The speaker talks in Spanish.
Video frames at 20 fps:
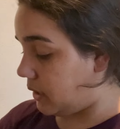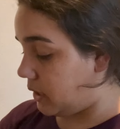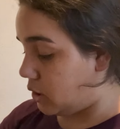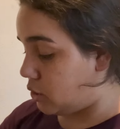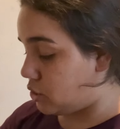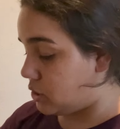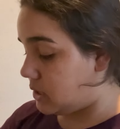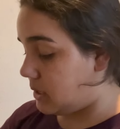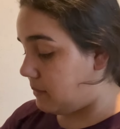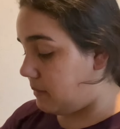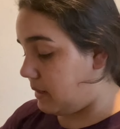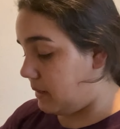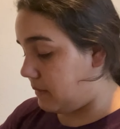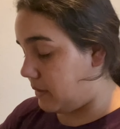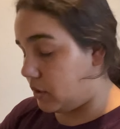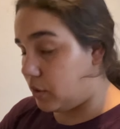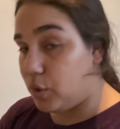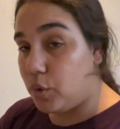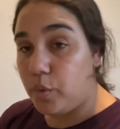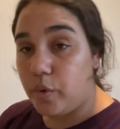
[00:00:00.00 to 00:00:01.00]
que yo estaba
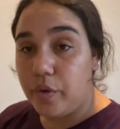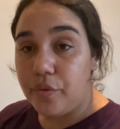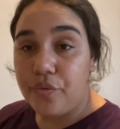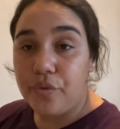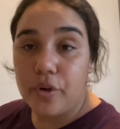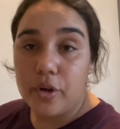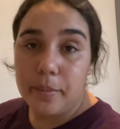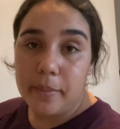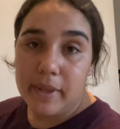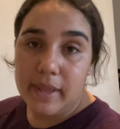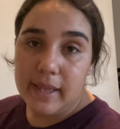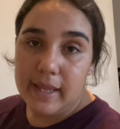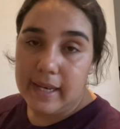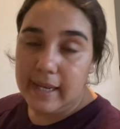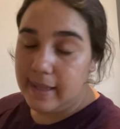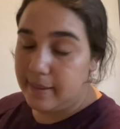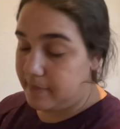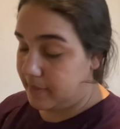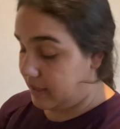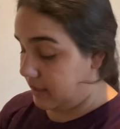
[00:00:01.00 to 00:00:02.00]
lavando el uniforme del
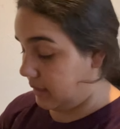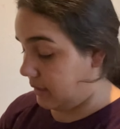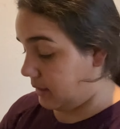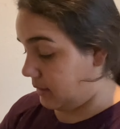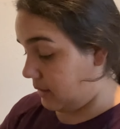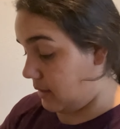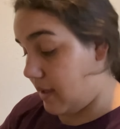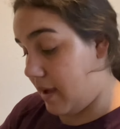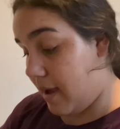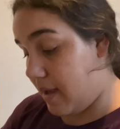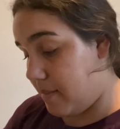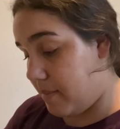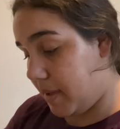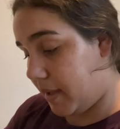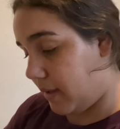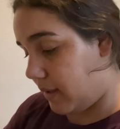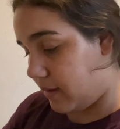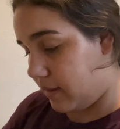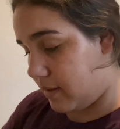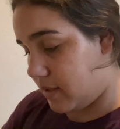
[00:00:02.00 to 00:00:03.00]
Emerick y ahí me
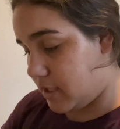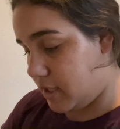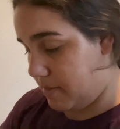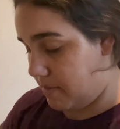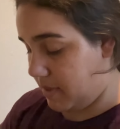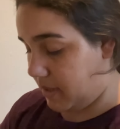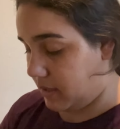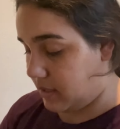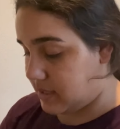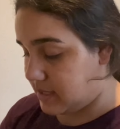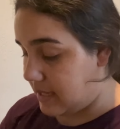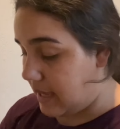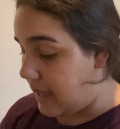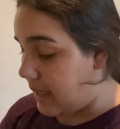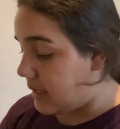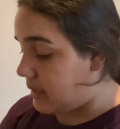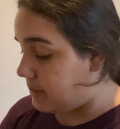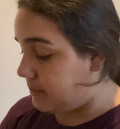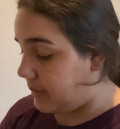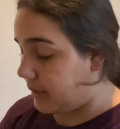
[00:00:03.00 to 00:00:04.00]
quedé, chamacas,
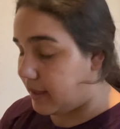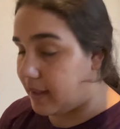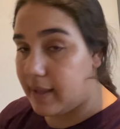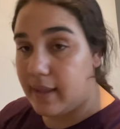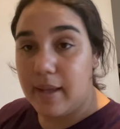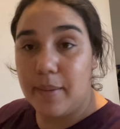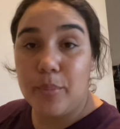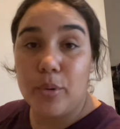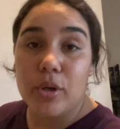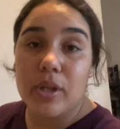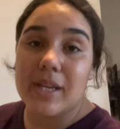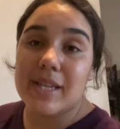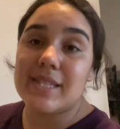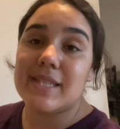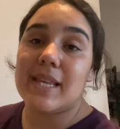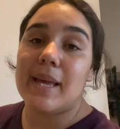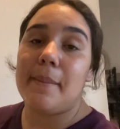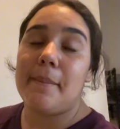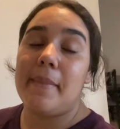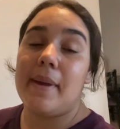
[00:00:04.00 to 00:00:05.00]
ahí me quedé porque
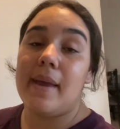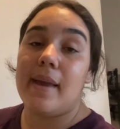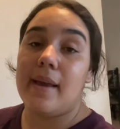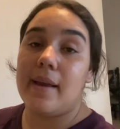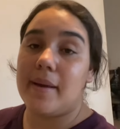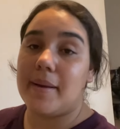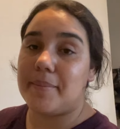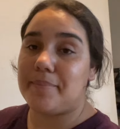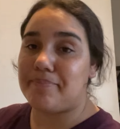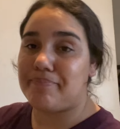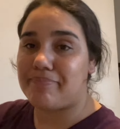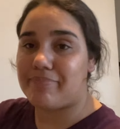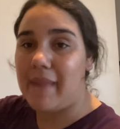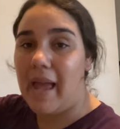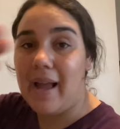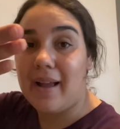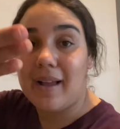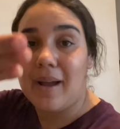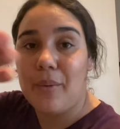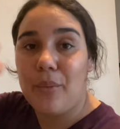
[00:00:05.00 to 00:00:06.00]
se me
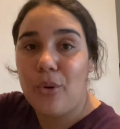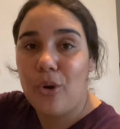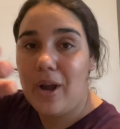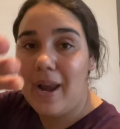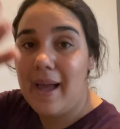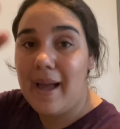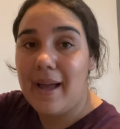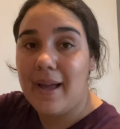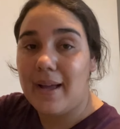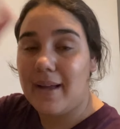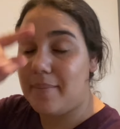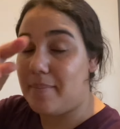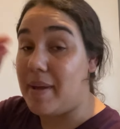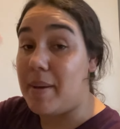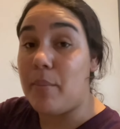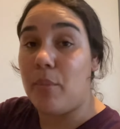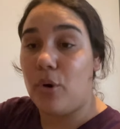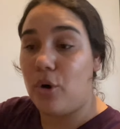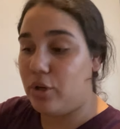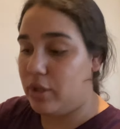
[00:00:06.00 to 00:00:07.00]
acabó la
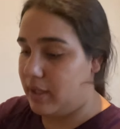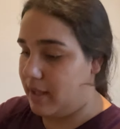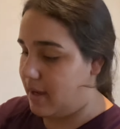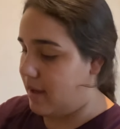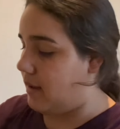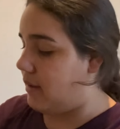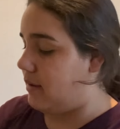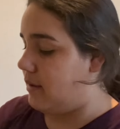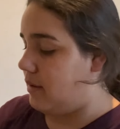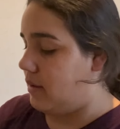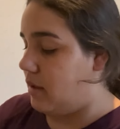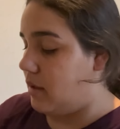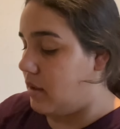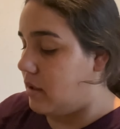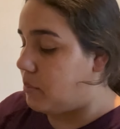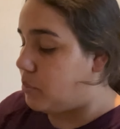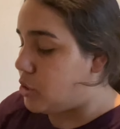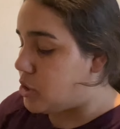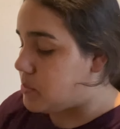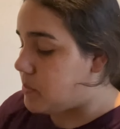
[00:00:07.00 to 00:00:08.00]
memoria.
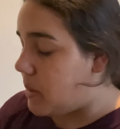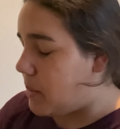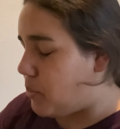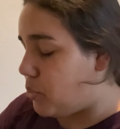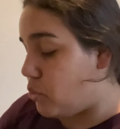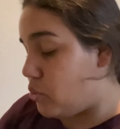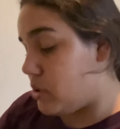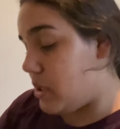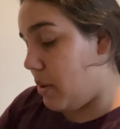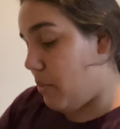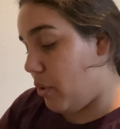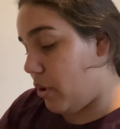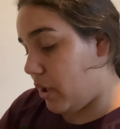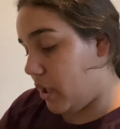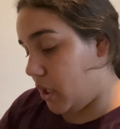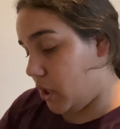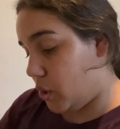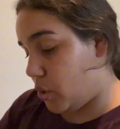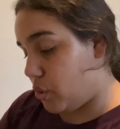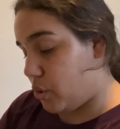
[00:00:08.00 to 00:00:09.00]
Pues me puse a
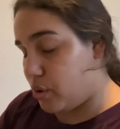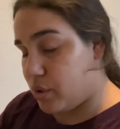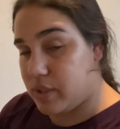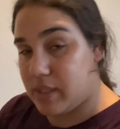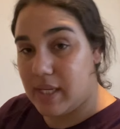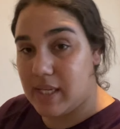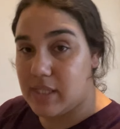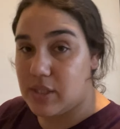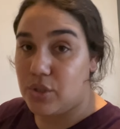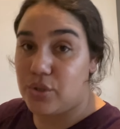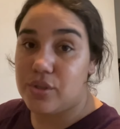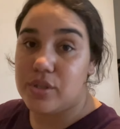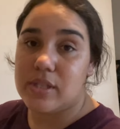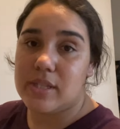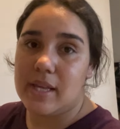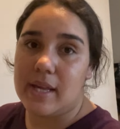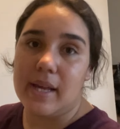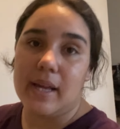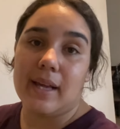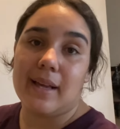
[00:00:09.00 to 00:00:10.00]
borrar cosas, no
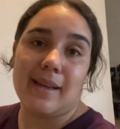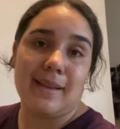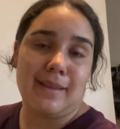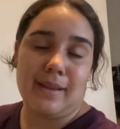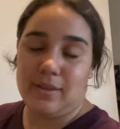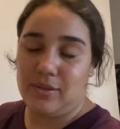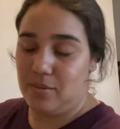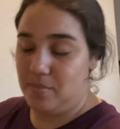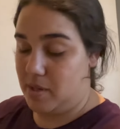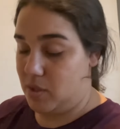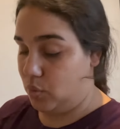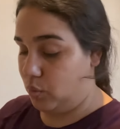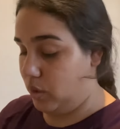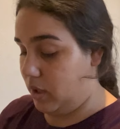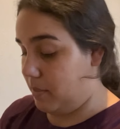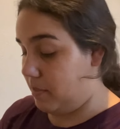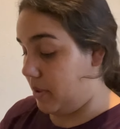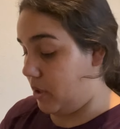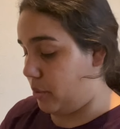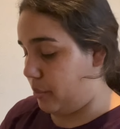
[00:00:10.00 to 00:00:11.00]
sé qué tanto me
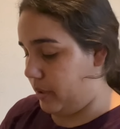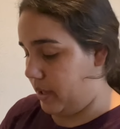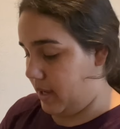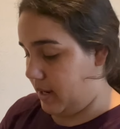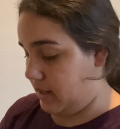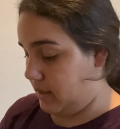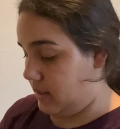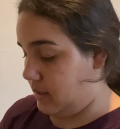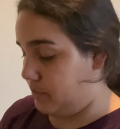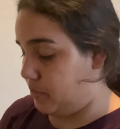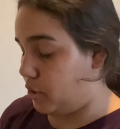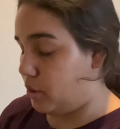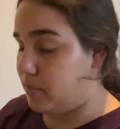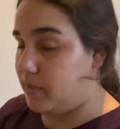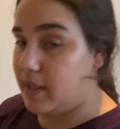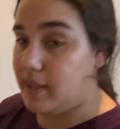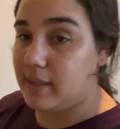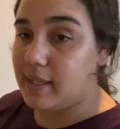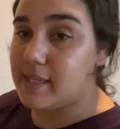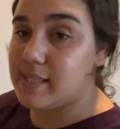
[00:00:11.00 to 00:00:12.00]
dure, pero vean, por
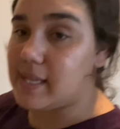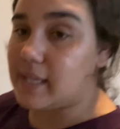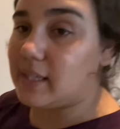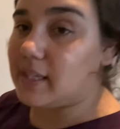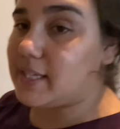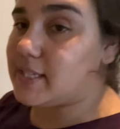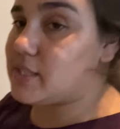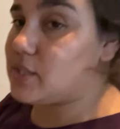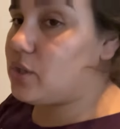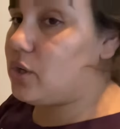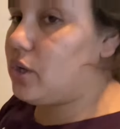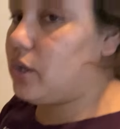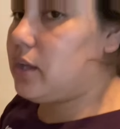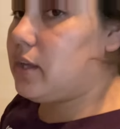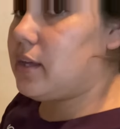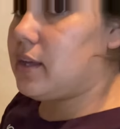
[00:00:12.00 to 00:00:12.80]
mientras aquí estoy,